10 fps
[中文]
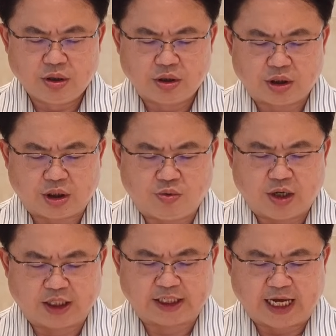使
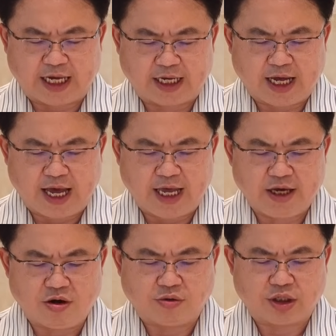我在开
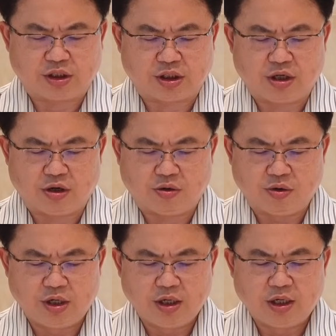口的时候
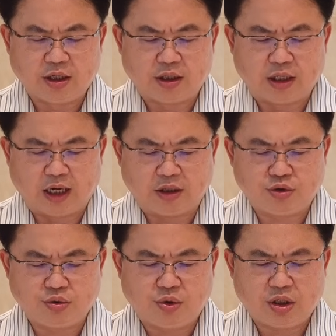能
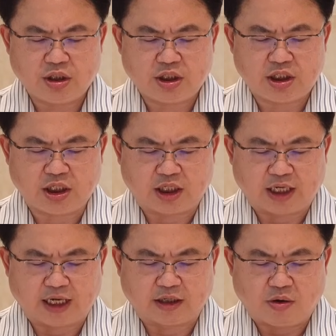说适
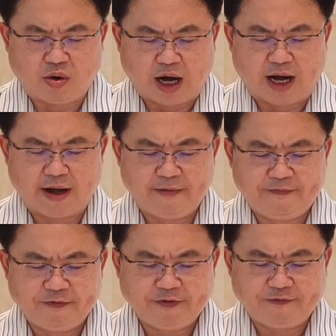当的话，
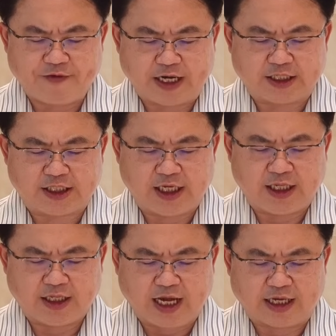放
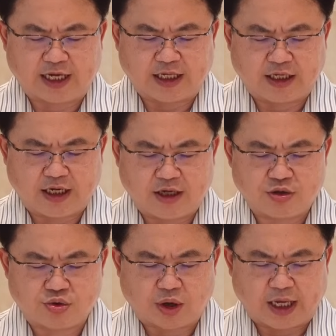心大胆地
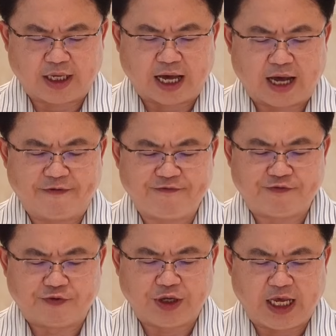传扬
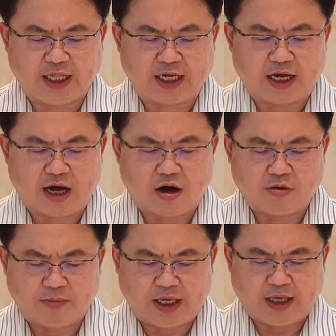福音的奥
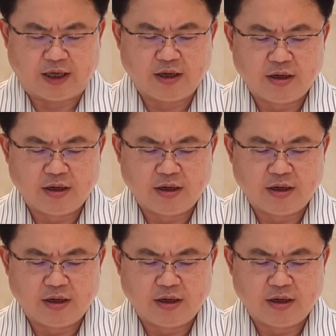秘。